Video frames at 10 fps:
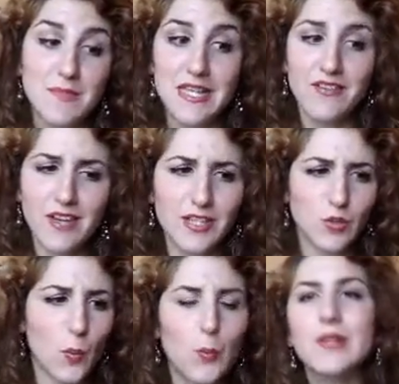mi è
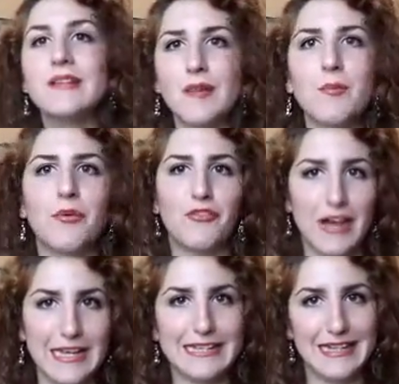arrivato un po' di tempo
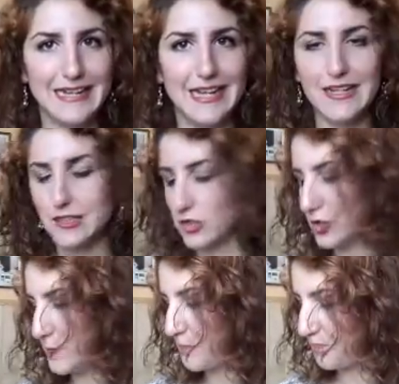fa tra
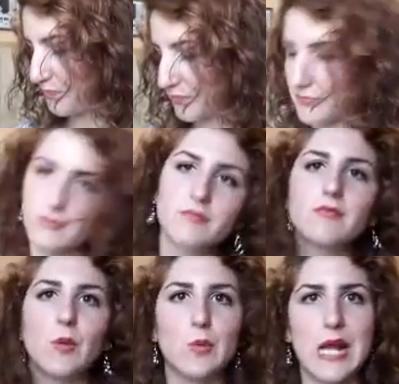l'altro
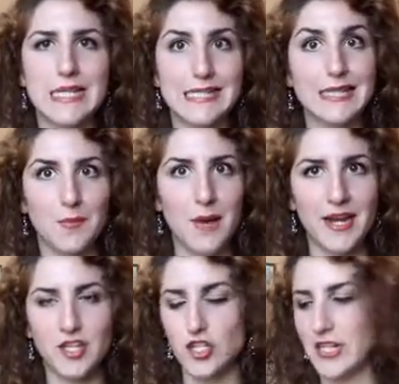una
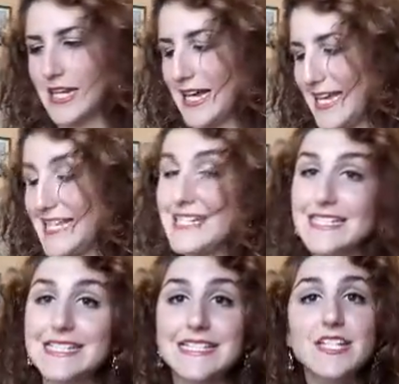settimana circa e
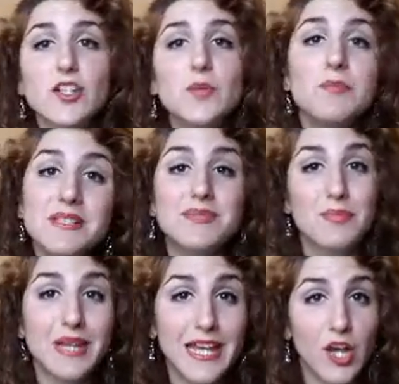che se non mi
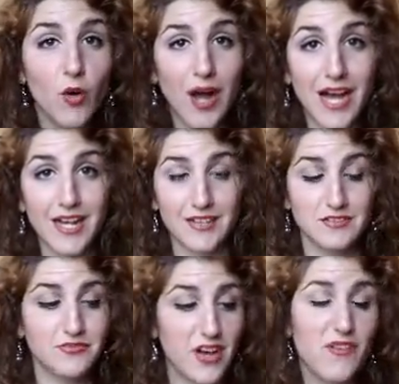sbrigo
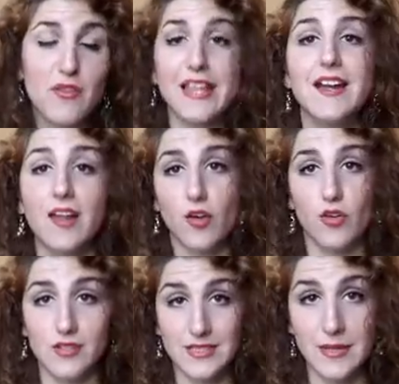a farvi vedere le
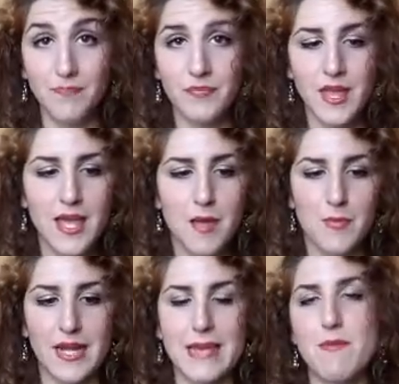cose
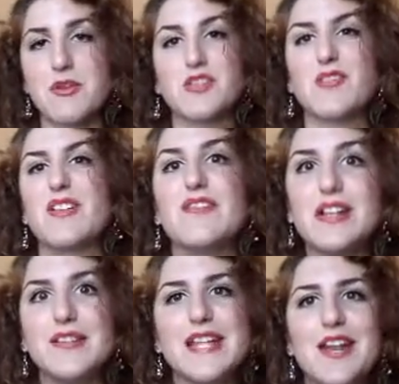perché mi piace
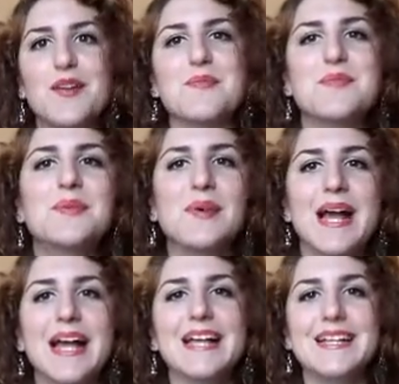farvele vedere
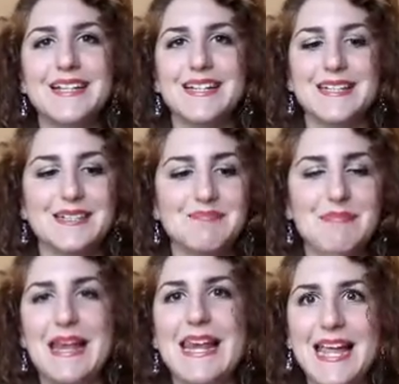comunque eh,
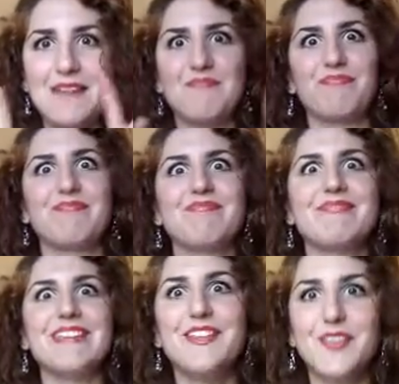belle
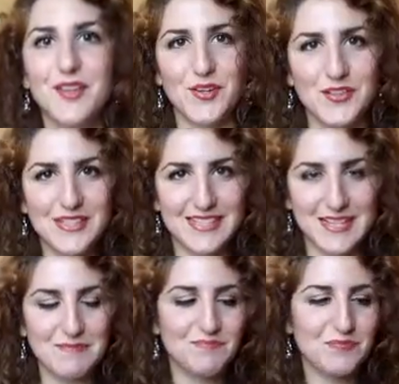
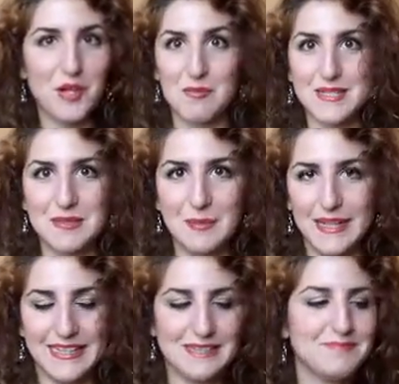Intonse, come
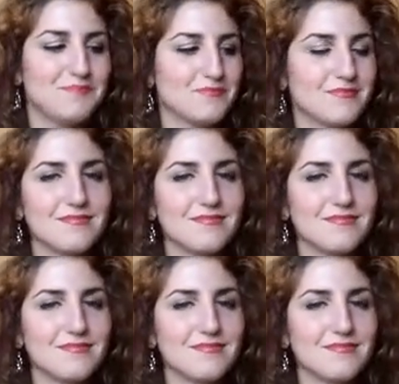sapete,